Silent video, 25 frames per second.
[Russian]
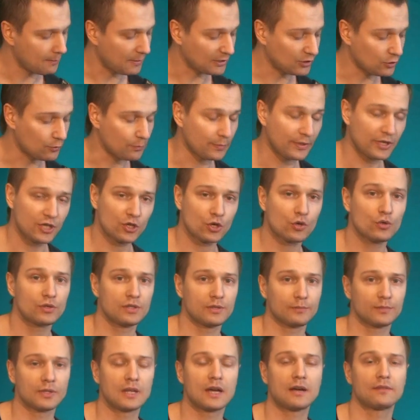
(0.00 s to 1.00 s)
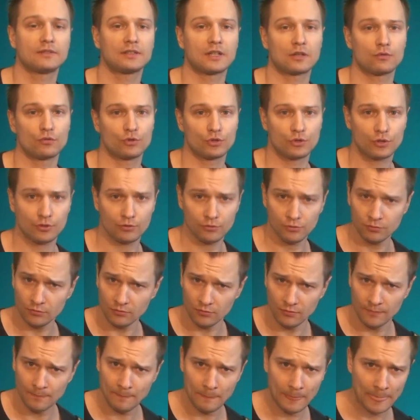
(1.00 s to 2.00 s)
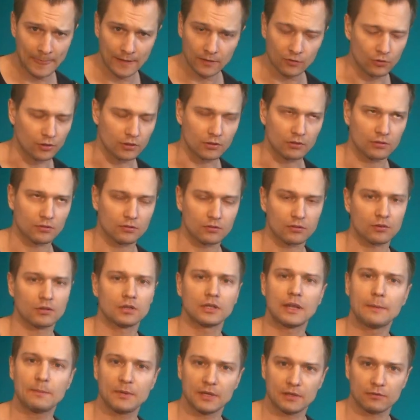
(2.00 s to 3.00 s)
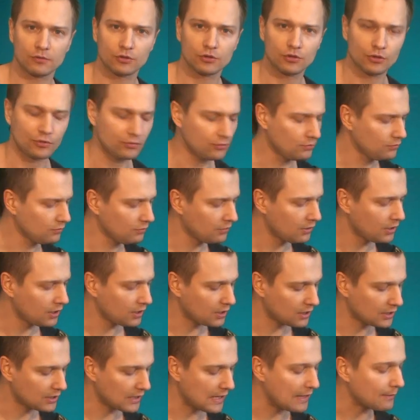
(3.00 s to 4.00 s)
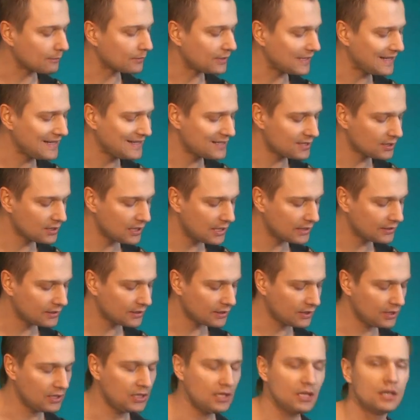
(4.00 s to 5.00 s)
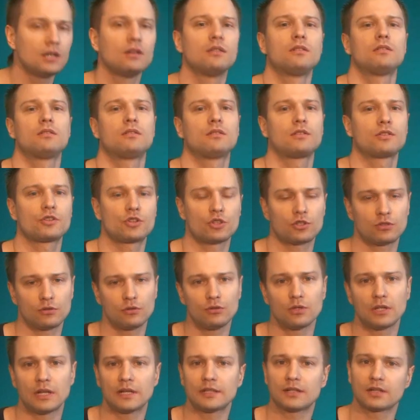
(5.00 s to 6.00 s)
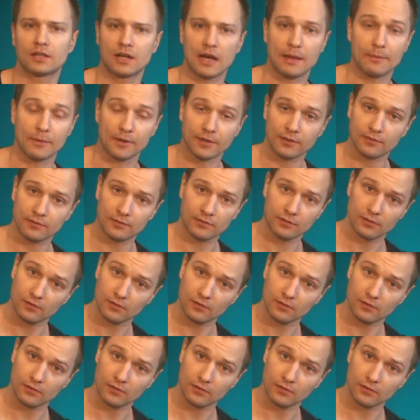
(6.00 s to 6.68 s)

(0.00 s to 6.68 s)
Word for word: Потом переходим на вторую струну, ой, э, на первую струну, играем третий лад и шестой лад хаммер.